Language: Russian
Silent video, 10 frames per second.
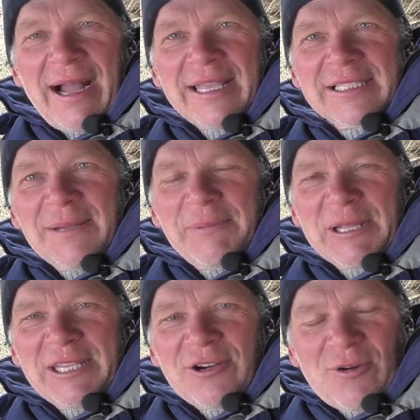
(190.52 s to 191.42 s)
А если
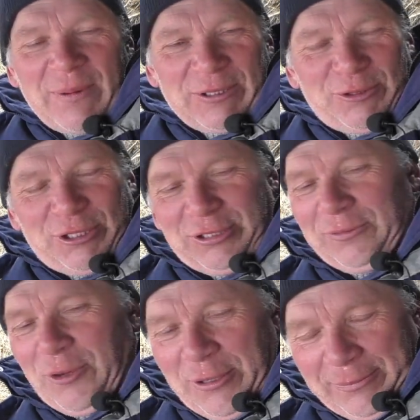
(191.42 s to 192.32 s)
по делу, по
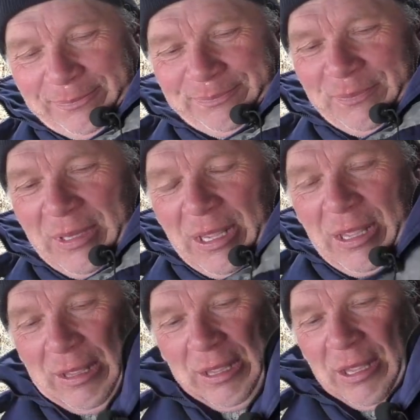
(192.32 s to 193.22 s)
существу,
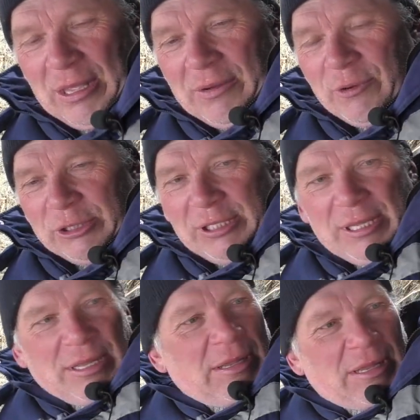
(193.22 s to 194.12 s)
вот
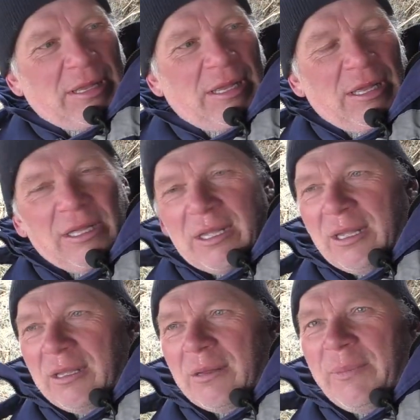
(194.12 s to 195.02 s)

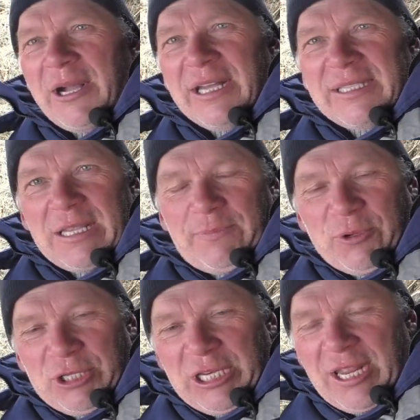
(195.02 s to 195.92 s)
показать
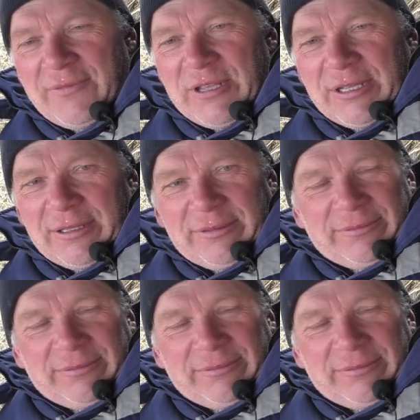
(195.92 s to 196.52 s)
по деревне